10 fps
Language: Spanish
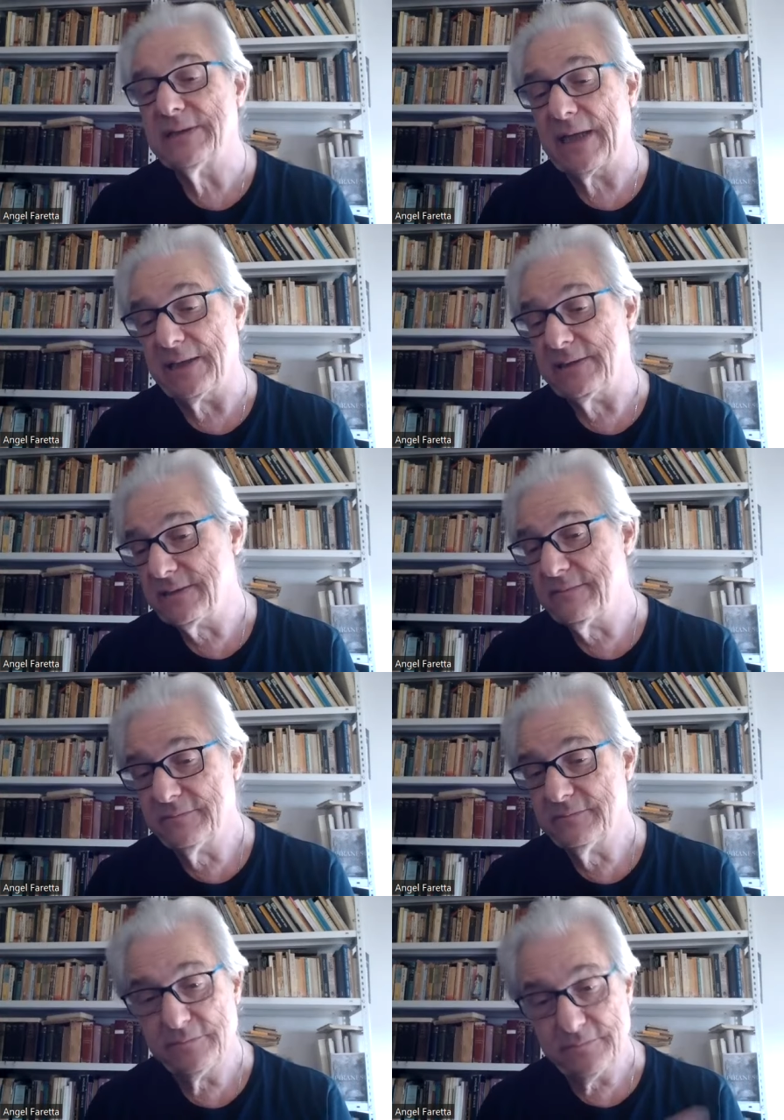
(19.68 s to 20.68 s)
ya que es,
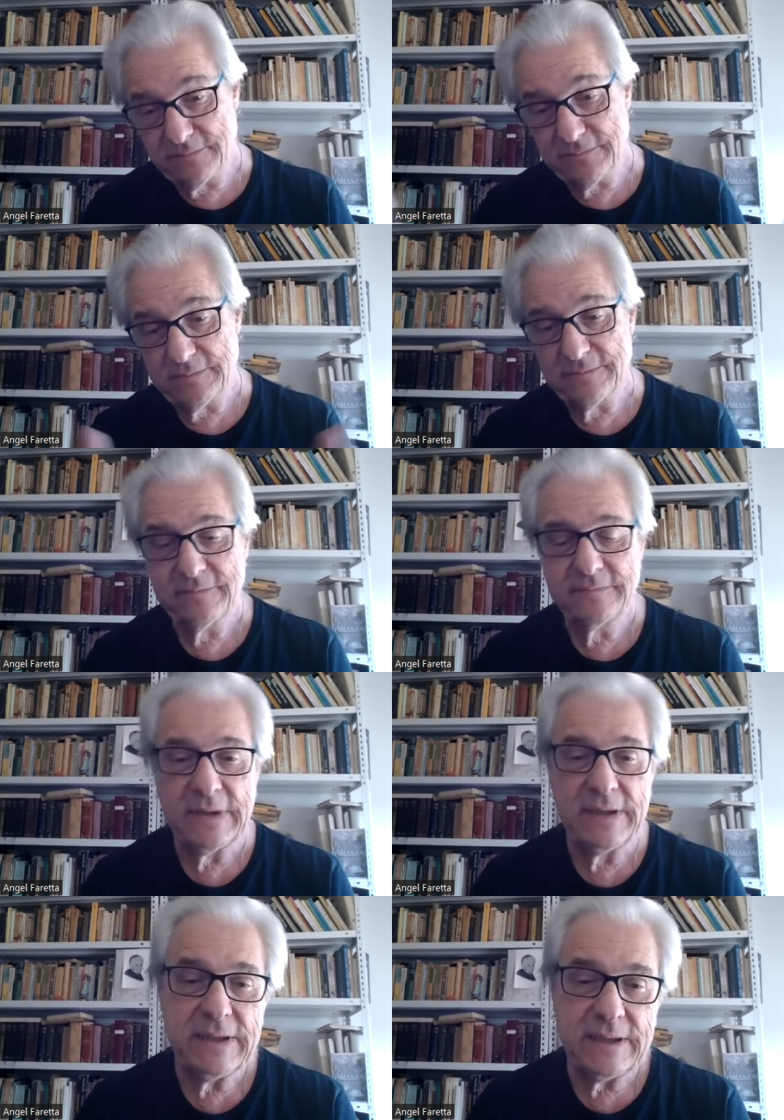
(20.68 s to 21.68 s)

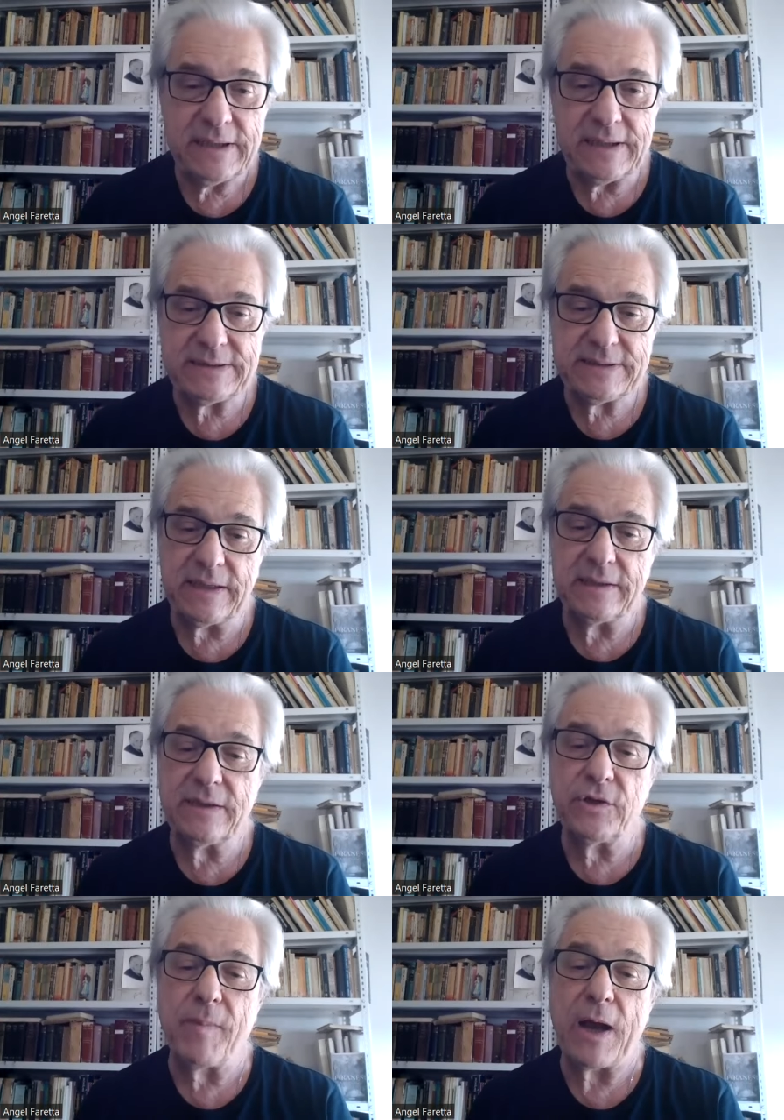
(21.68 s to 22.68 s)
es el
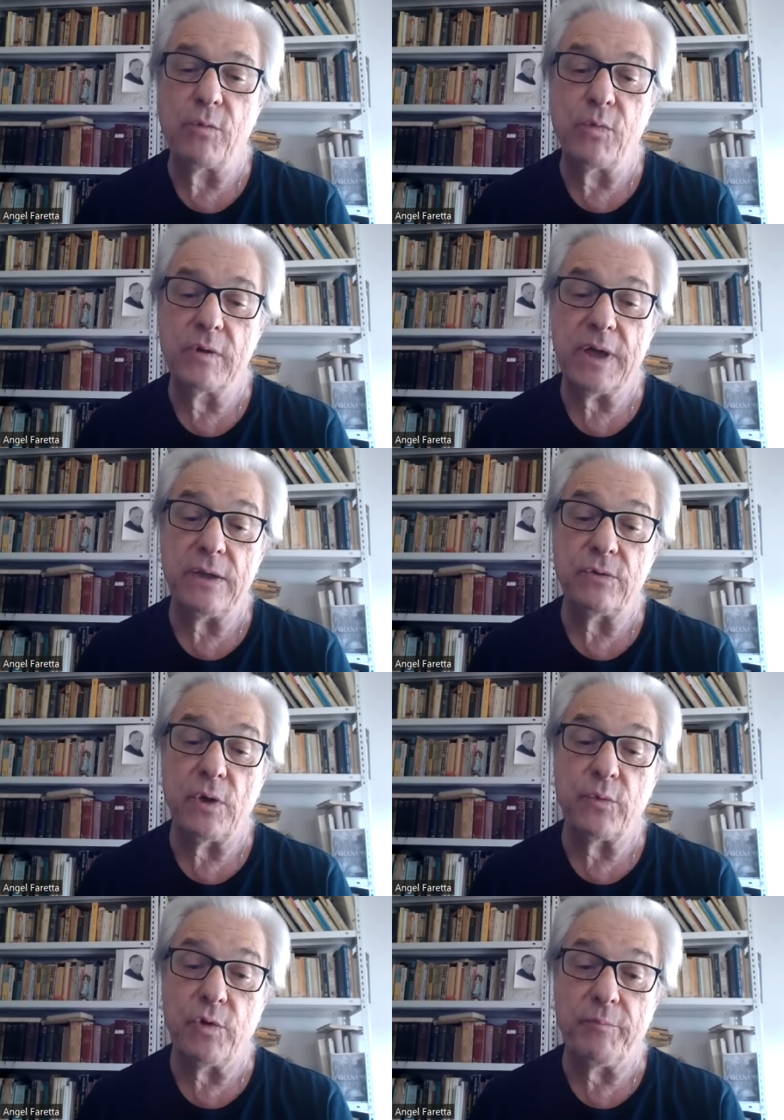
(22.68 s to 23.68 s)
idioma común
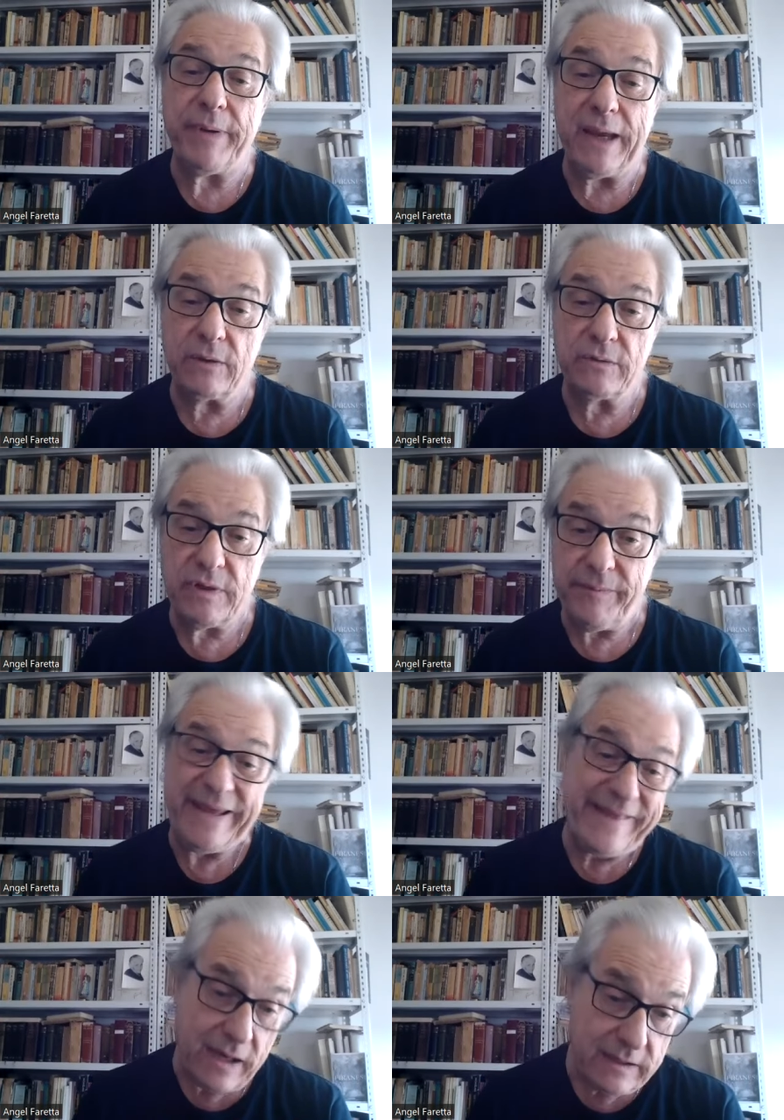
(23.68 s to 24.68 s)
indoeuropeo de
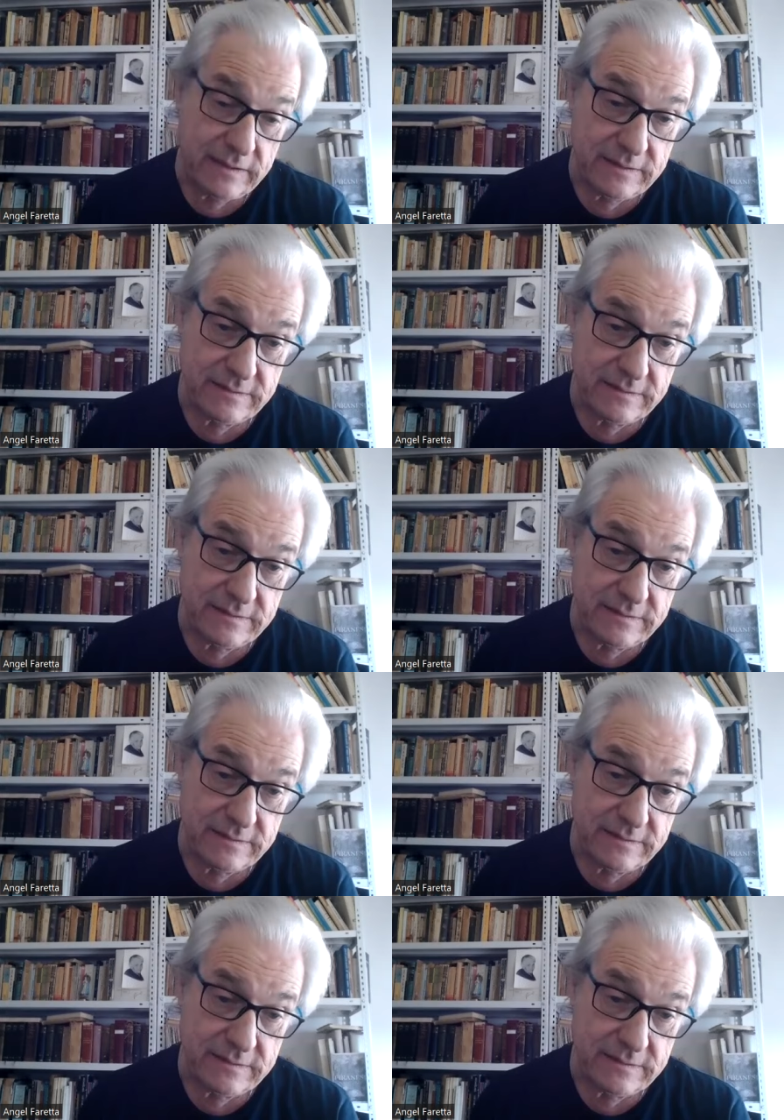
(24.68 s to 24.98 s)
Veda.